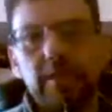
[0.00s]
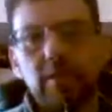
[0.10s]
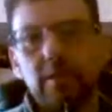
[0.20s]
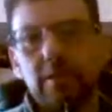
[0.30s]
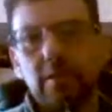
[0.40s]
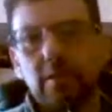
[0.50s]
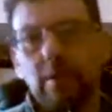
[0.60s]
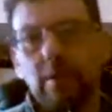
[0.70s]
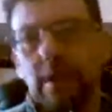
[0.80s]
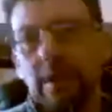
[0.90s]
12
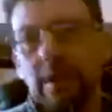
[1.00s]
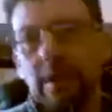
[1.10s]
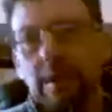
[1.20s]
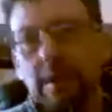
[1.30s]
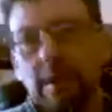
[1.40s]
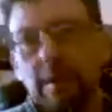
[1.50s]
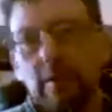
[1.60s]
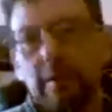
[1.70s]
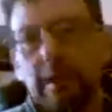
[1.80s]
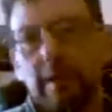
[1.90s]
ore e
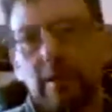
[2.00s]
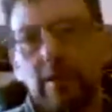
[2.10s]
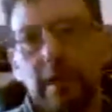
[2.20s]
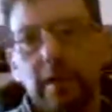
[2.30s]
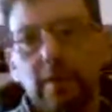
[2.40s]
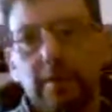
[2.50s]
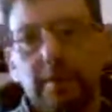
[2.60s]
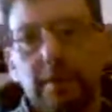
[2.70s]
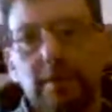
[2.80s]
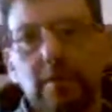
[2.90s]
doveva chiedere un altro
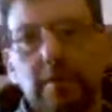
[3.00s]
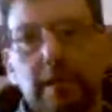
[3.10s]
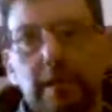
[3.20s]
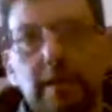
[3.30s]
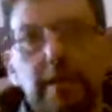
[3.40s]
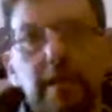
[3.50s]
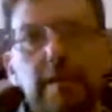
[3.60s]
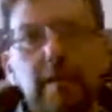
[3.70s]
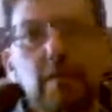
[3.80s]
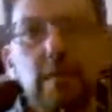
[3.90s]
permesso magari ti
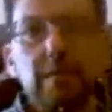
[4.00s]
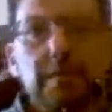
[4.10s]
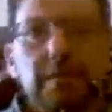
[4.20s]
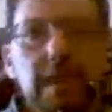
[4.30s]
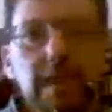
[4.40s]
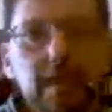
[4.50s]
davano un limite la